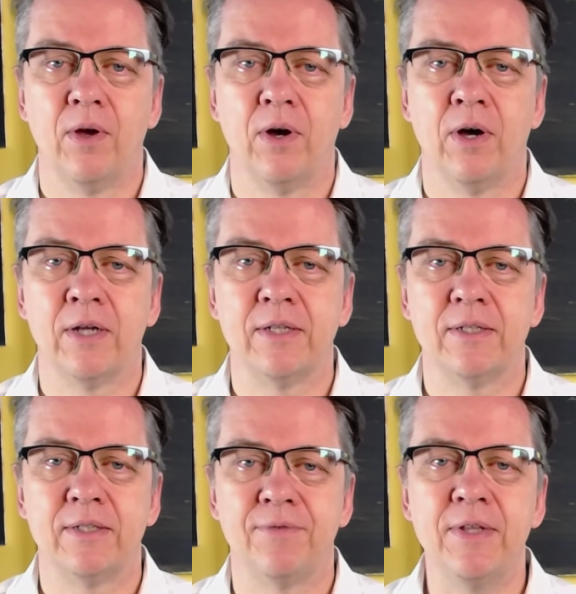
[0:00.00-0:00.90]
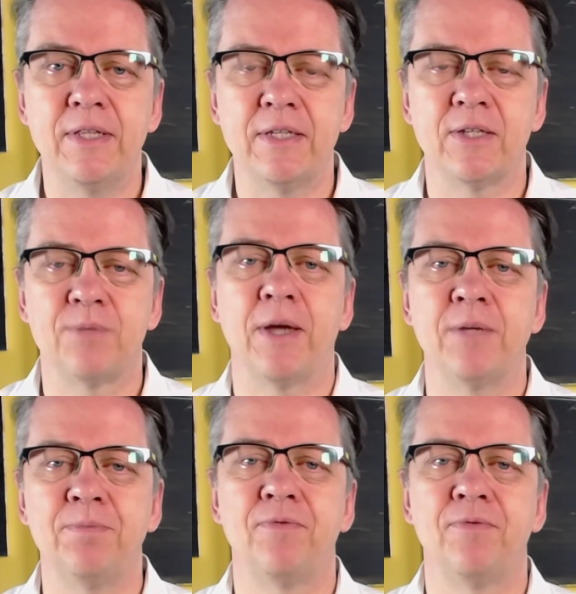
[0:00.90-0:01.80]
Und ich finde dieses
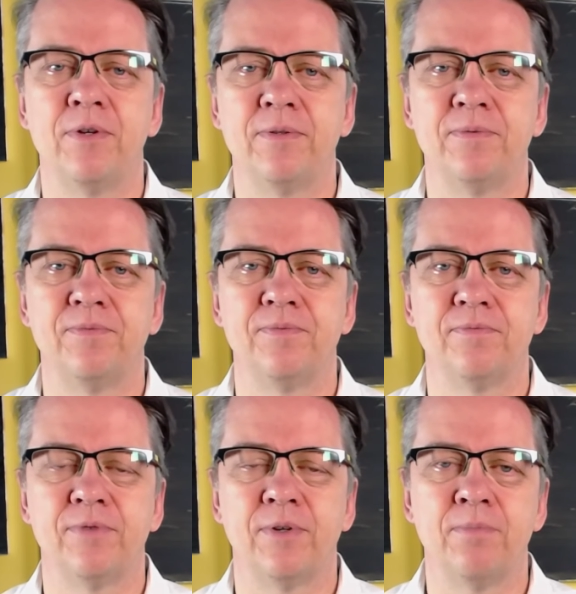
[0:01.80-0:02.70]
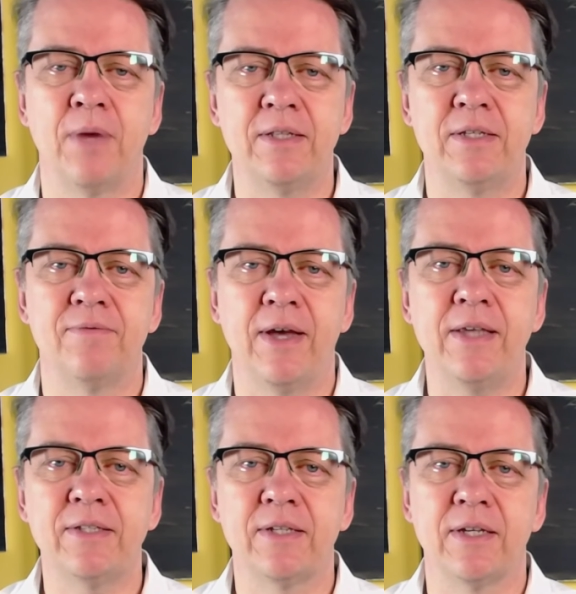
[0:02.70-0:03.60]
Beispiel von, von Martin
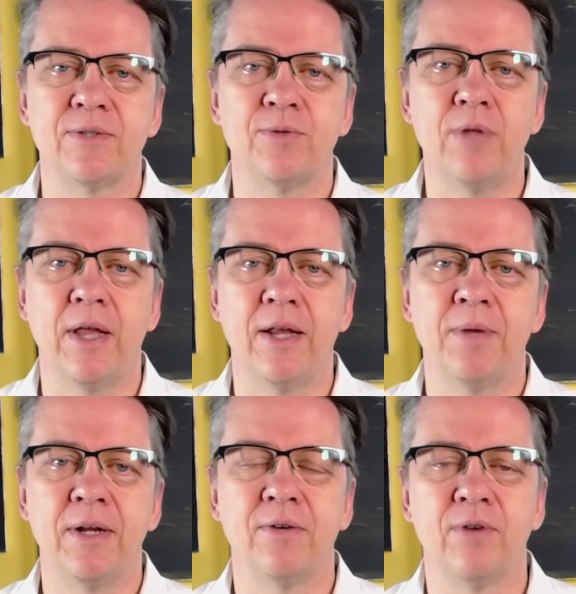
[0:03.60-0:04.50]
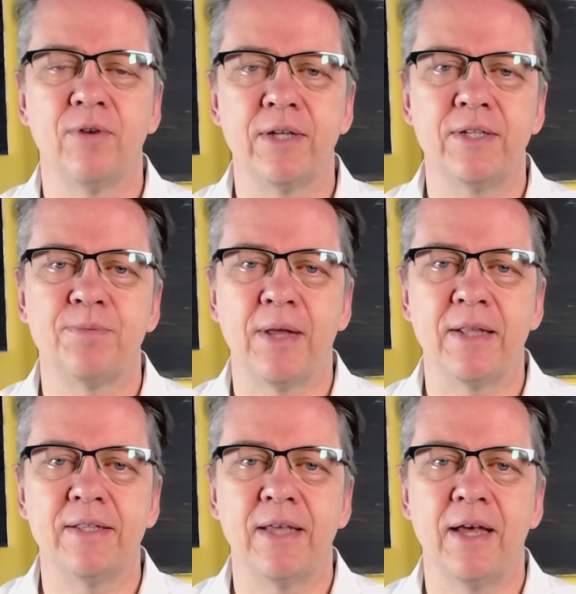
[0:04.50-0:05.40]
Weiß ganz gut, einer meiner
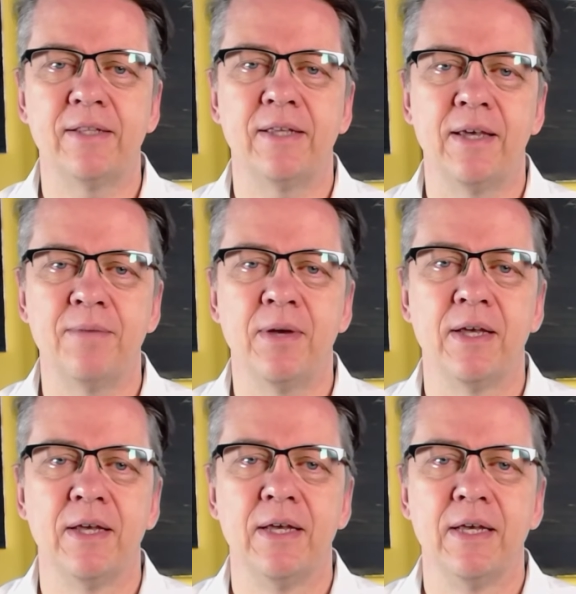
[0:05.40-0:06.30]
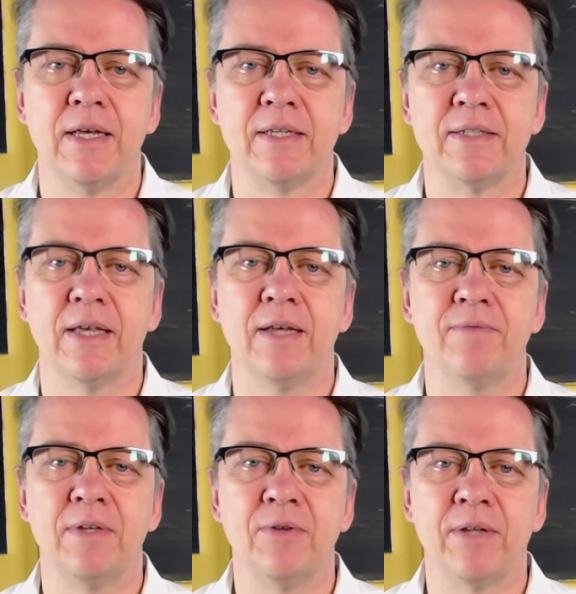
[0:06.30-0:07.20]
Kongressexperten, der hat ja immer gesagt,
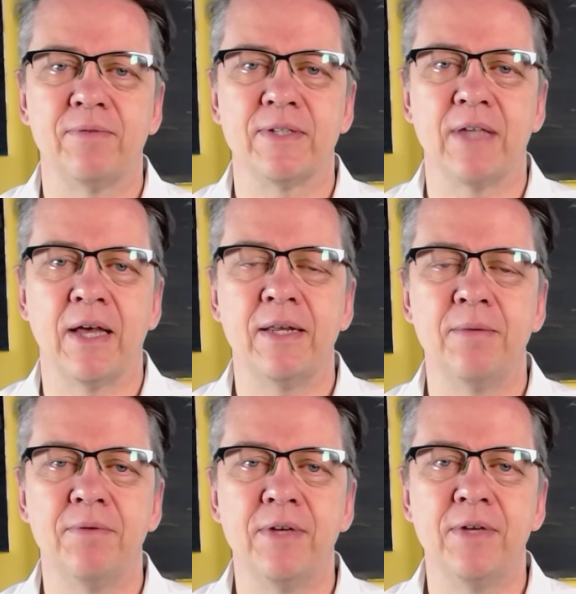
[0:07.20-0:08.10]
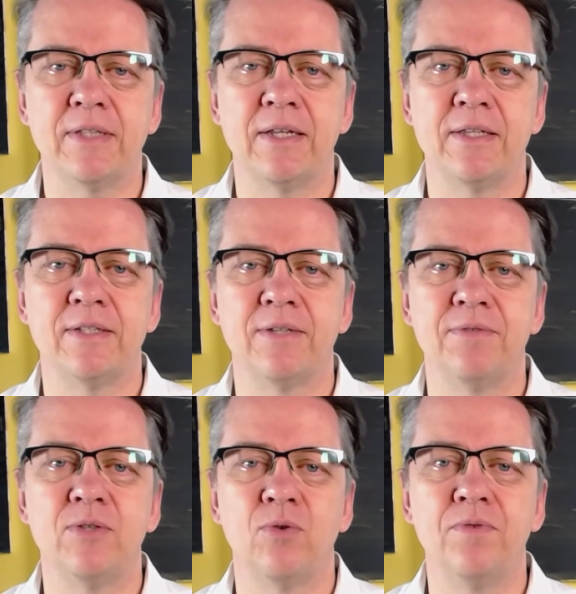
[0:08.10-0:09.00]
wenn du etwas annehmen willst, dann ist es
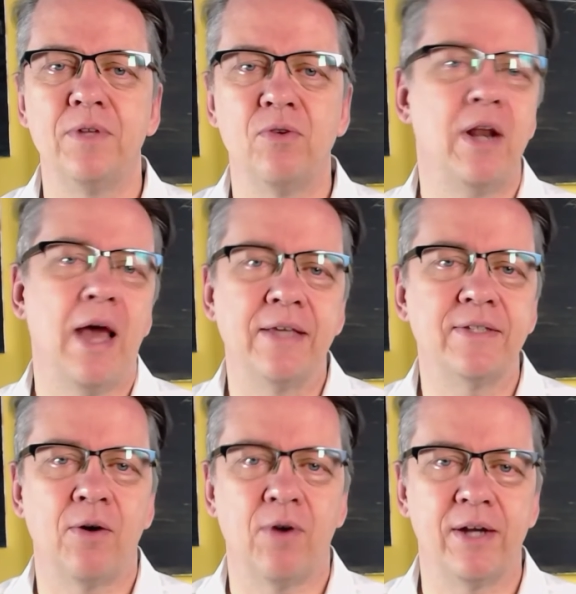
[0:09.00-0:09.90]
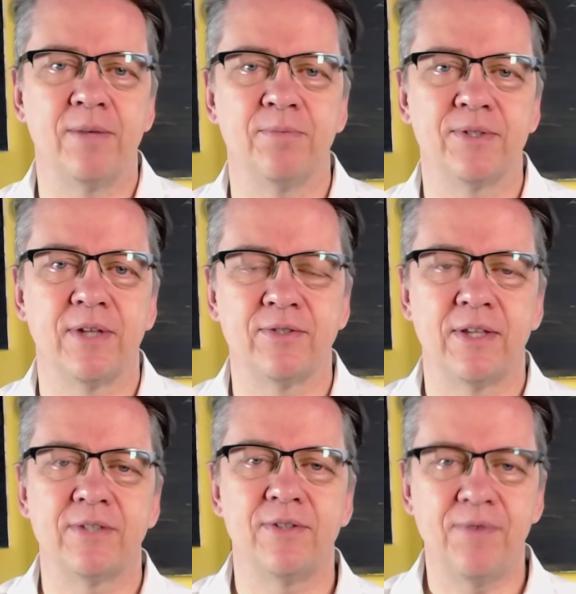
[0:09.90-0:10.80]
wie so, wie du ein Eis auch annimmst. Also,
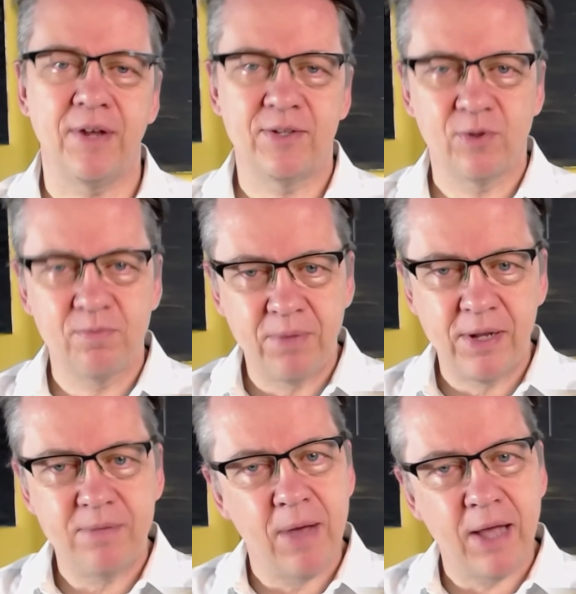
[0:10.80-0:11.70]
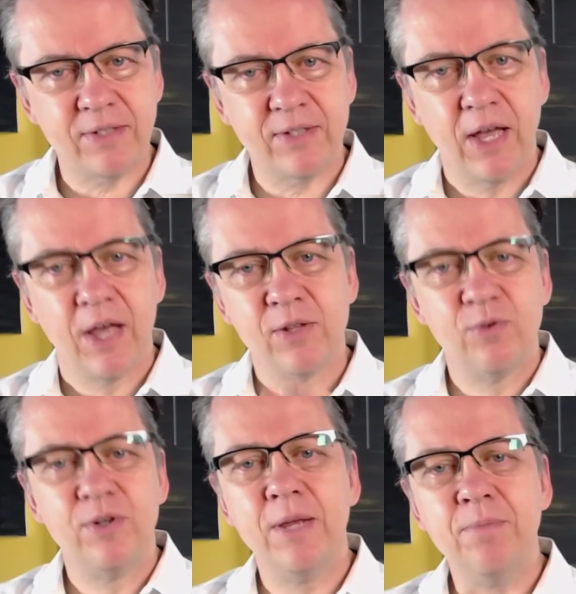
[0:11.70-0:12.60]
dass du dir wirklich so ein Bild machst,
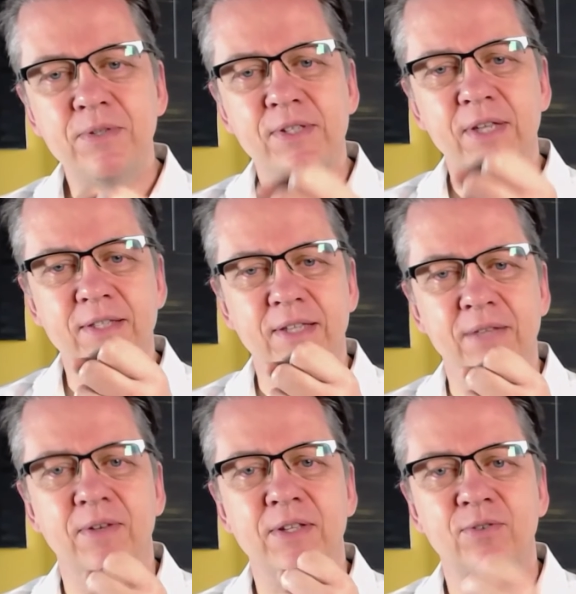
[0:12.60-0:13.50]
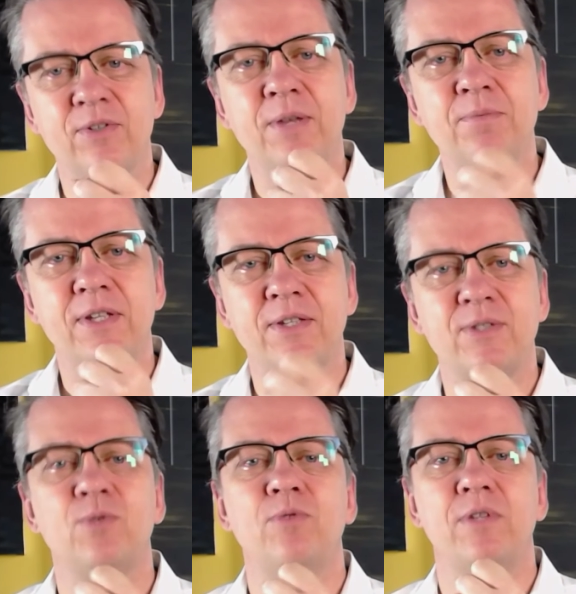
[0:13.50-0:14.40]
du nimmst jetzt etwas und nimmst
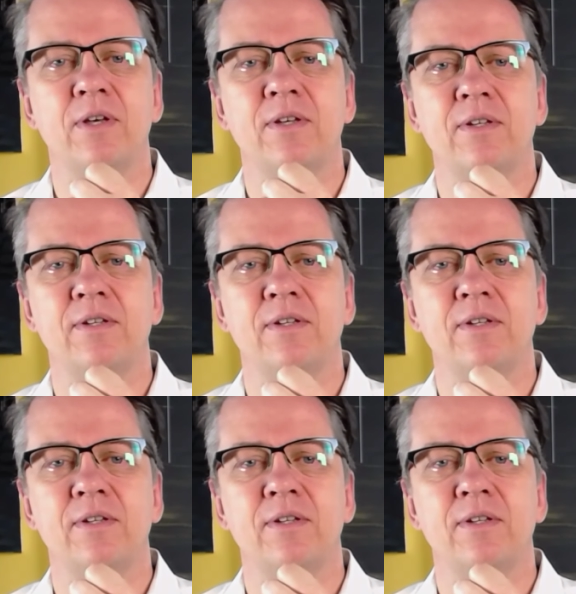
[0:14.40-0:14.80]
es zu dir.